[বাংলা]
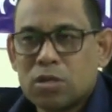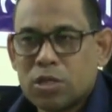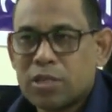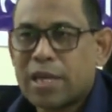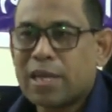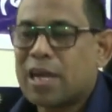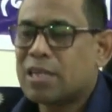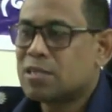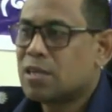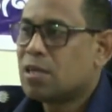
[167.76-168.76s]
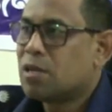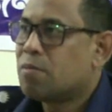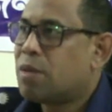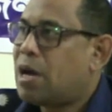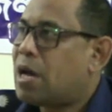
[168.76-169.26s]
ছিনতাই কাজ
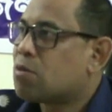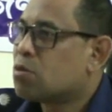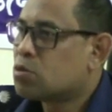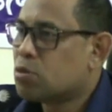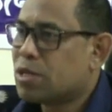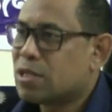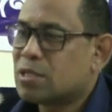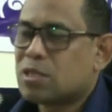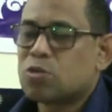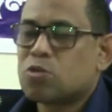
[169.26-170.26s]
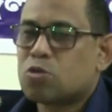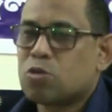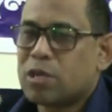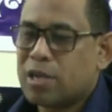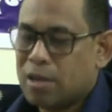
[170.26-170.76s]
বা আর কোনো চুরির কাজের সাথে যুক্ত
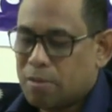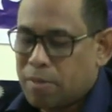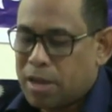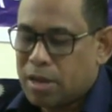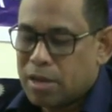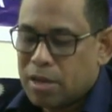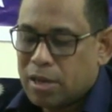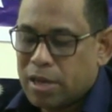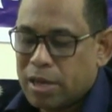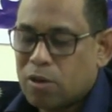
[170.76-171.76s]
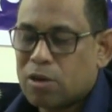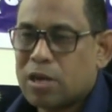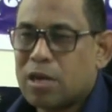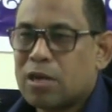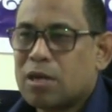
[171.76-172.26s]
কিনা বা এই
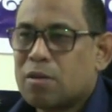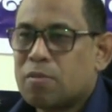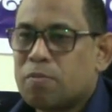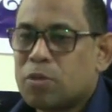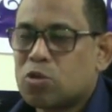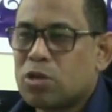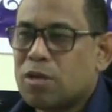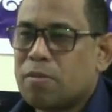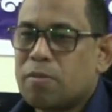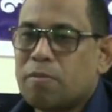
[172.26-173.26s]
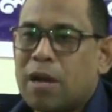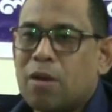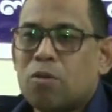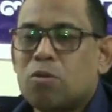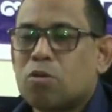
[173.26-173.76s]
ঘটনার পিছনে বা
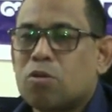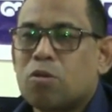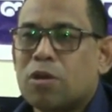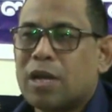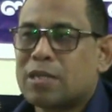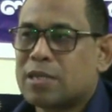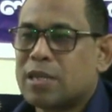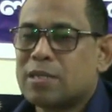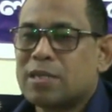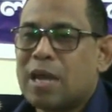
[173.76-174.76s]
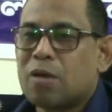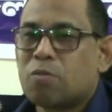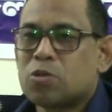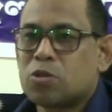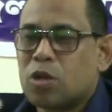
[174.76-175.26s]
অন্য কোনো ঘটনা আছে কিনা যেটা এখন
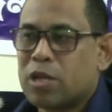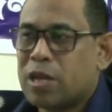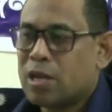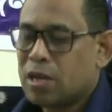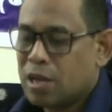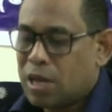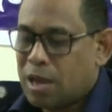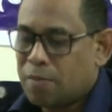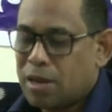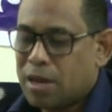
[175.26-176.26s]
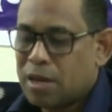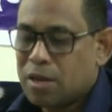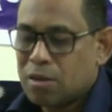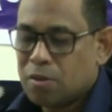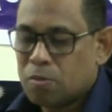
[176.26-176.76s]
পর্যন্ত অধারা আমরা
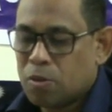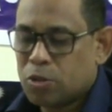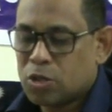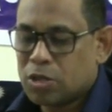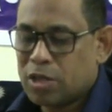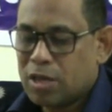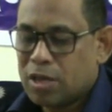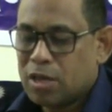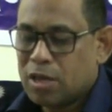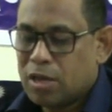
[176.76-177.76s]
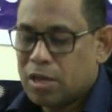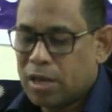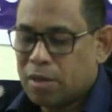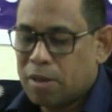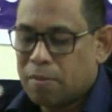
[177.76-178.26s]
ভবিষ্যতে
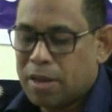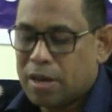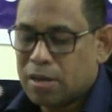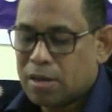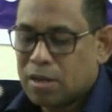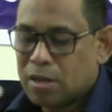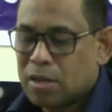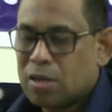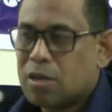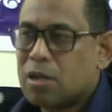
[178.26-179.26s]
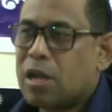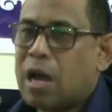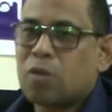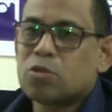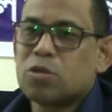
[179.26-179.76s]
এই মামলার
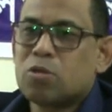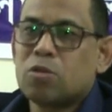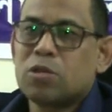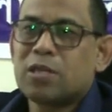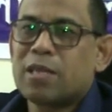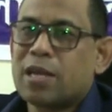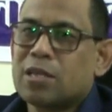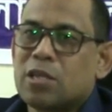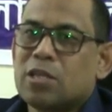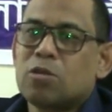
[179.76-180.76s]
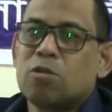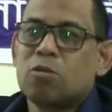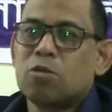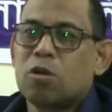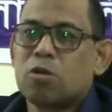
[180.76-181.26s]
আরও যদি কোনো দিক থাকে সেই দিকগুলো
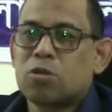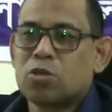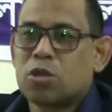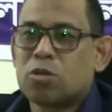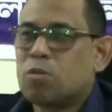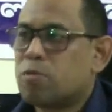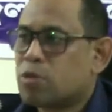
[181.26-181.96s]
উদ্ঘাটন করতে সক্ষম হব